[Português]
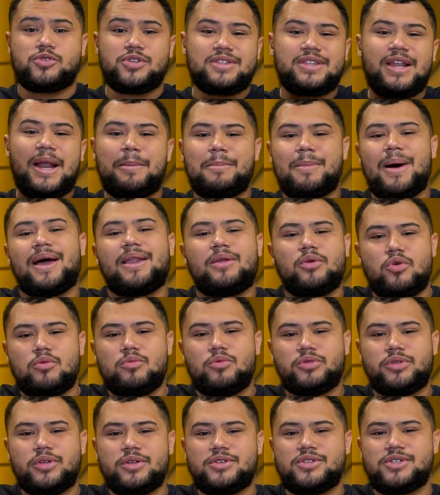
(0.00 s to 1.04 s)
Você trabalha com
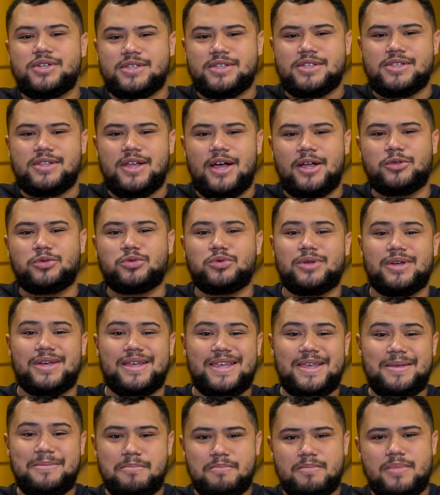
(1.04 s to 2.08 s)
modelo de assinatura
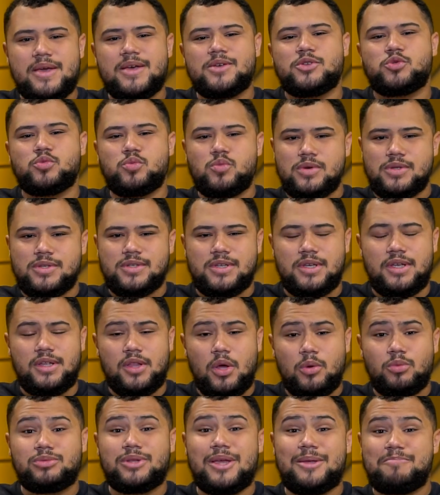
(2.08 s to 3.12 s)
e mesmo assim
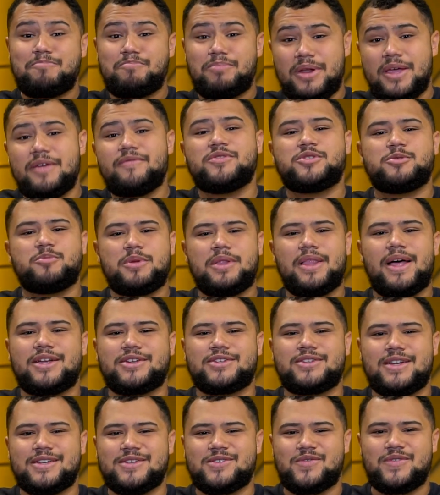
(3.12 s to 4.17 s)
não tem
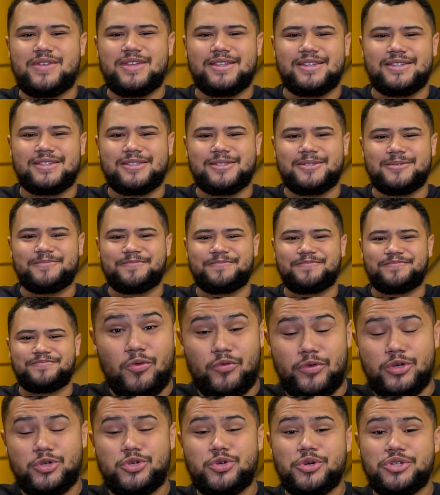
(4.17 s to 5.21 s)
previsibilidade nas vendas?
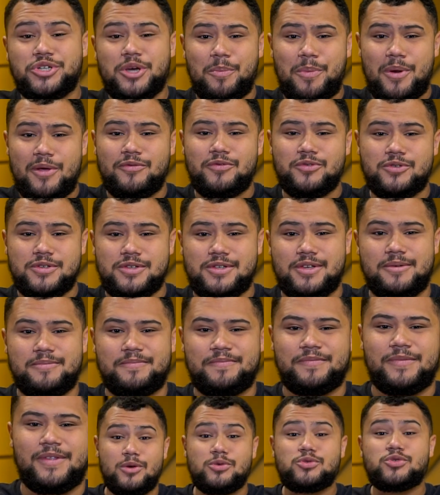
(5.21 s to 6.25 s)
O vídeo de hoje é para você.
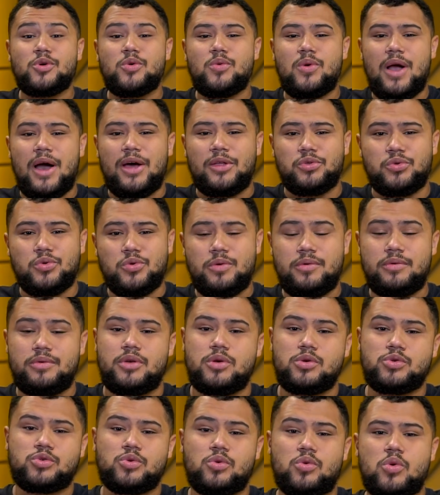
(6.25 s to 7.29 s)
Eu sou o Cadu,
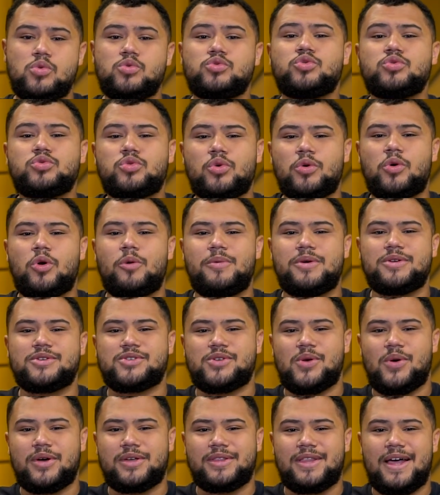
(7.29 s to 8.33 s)
eu sou consultor
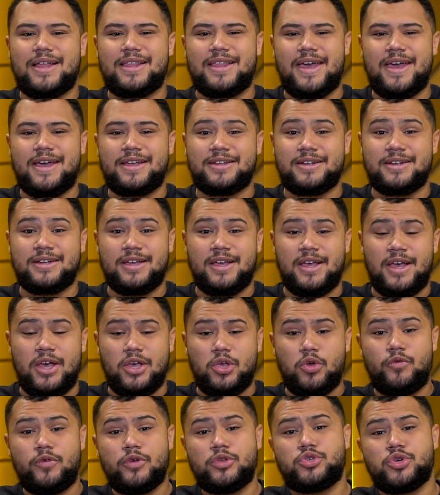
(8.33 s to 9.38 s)
comercial aqui na Nectar
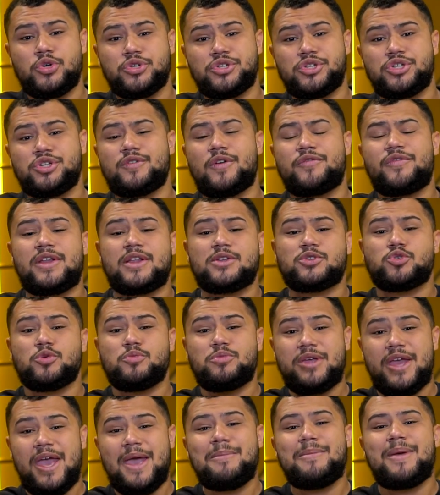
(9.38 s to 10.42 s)
e o vídeo de hoje a gente vai falar
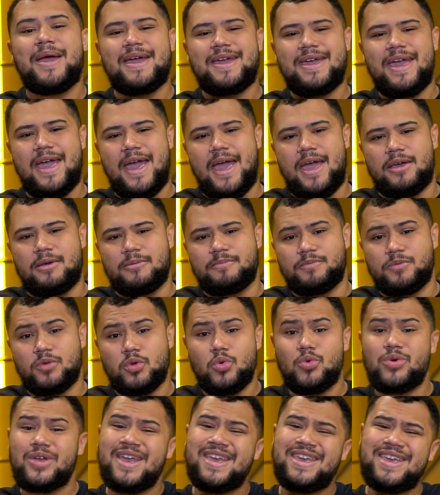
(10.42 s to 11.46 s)
sobre MRR.
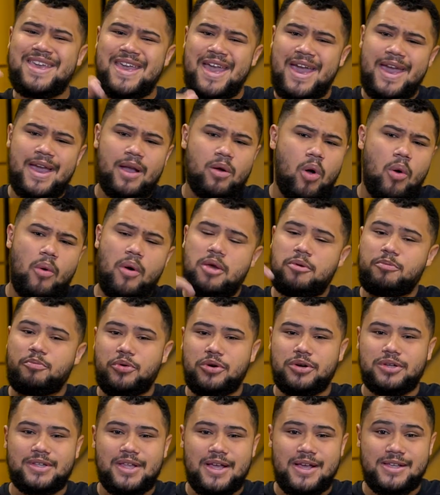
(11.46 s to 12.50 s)
O que, que é, qual a
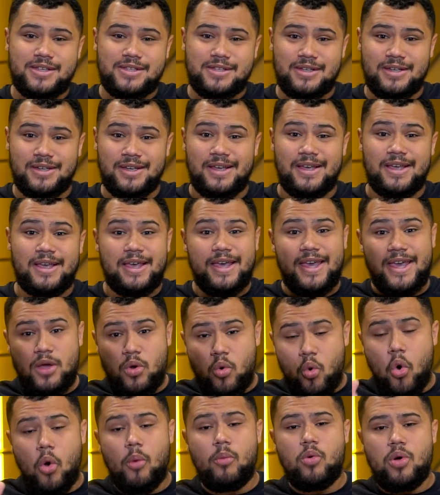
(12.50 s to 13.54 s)
importância e
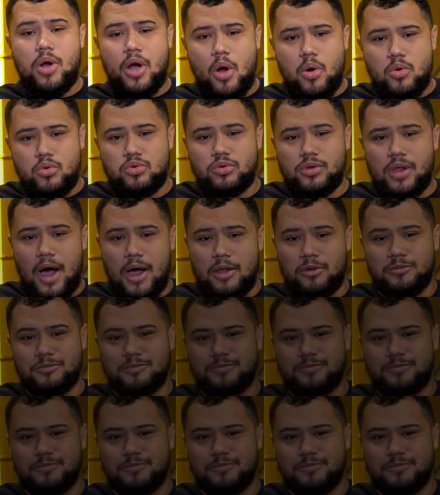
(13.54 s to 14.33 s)
como calculá-lo.